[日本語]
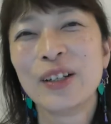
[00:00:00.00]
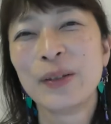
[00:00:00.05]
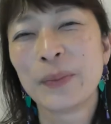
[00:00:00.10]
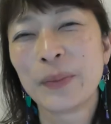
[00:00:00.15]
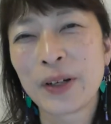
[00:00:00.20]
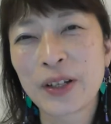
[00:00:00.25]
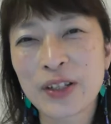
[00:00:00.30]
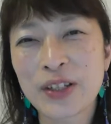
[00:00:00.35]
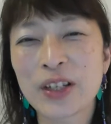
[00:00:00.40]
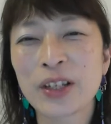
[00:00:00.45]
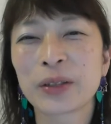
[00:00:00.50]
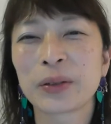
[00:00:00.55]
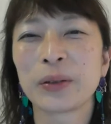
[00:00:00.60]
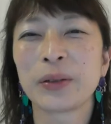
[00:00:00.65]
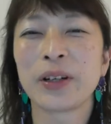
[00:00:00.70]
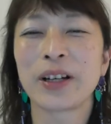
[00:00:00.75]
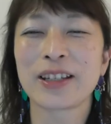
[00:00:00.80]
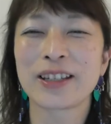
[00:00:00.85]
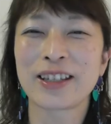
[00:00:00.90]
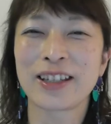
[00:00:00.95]
まあじゃあ
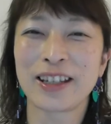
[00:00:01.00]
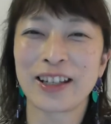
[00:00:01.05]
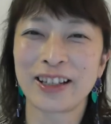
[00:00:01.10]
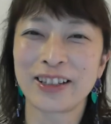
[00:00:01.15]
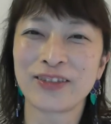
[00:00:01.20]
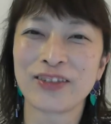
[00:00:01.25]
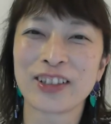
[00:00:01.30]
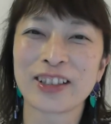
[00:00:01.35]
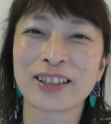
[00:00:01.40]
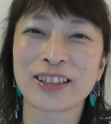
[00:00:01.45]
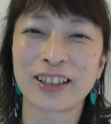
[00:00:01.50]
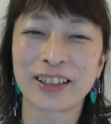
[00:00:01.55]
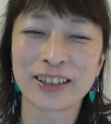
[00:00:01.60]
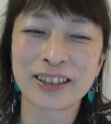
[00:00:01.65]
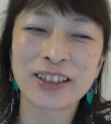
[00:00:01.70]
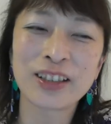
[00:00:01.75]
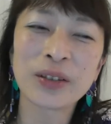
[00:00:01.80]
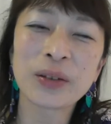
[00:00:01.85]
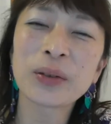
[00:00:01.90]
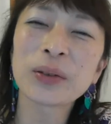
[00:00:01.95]
豊橋でやりますかっ
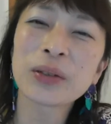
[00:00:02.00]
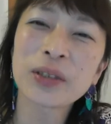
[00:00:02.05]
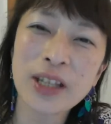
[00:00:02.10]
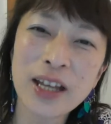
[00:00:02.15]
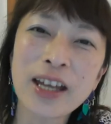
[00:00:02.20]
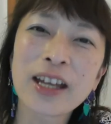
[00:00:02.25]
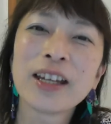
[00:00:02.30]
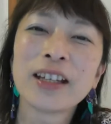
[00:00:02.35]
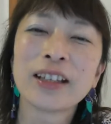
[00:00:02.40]
ていうことで